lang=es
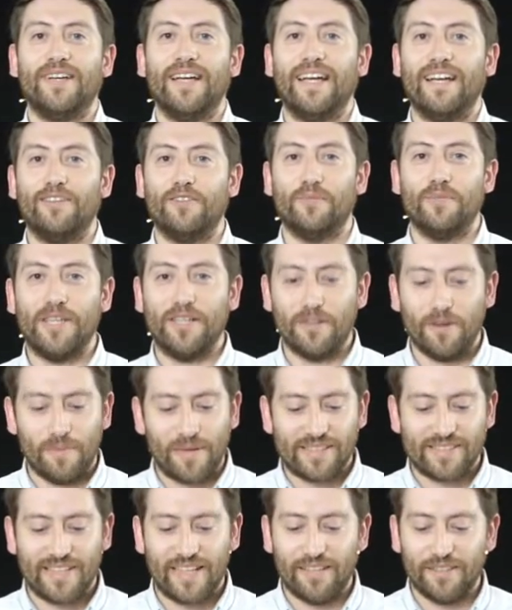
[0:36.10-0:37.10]
el domingo
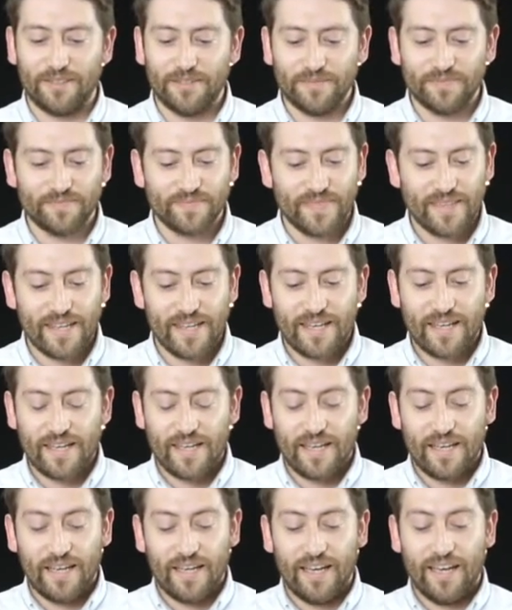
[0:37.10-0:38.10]
pasado.
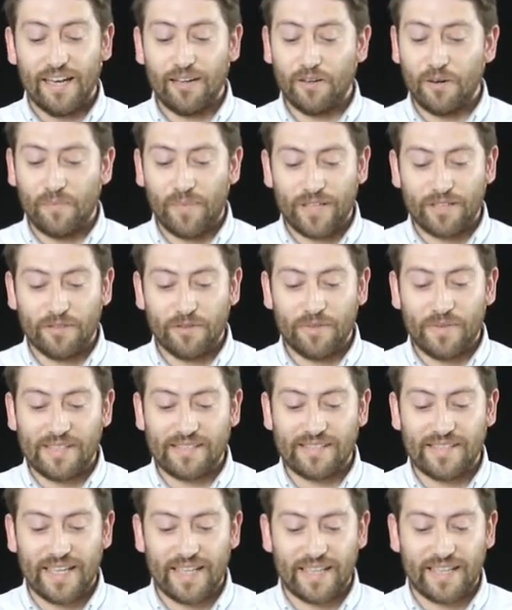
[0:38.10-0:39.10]
Él compartió un
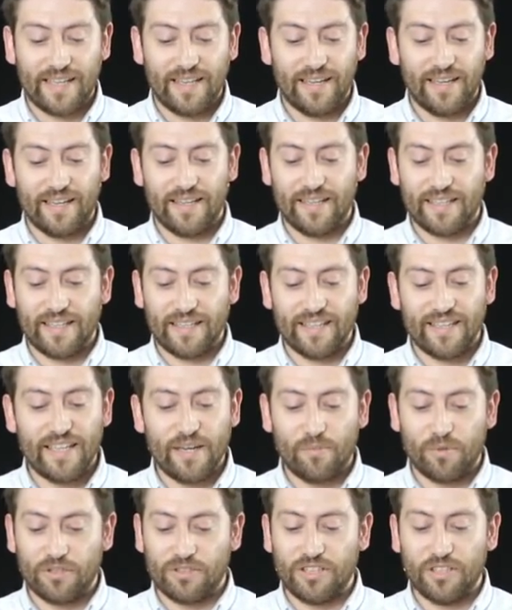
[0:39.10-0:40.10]
mensaje que
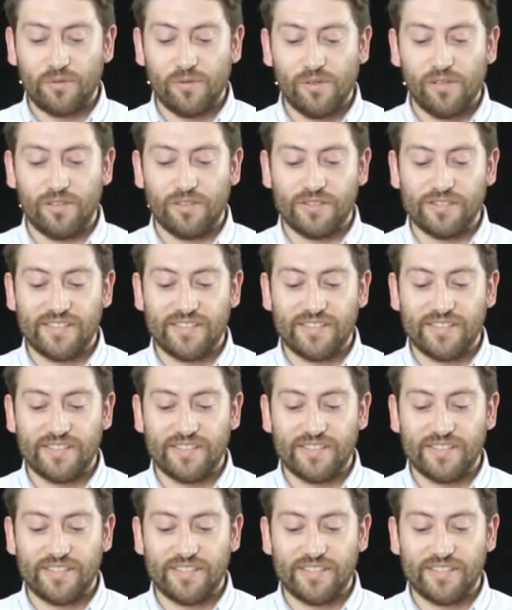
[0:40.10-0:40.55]
tenía por título,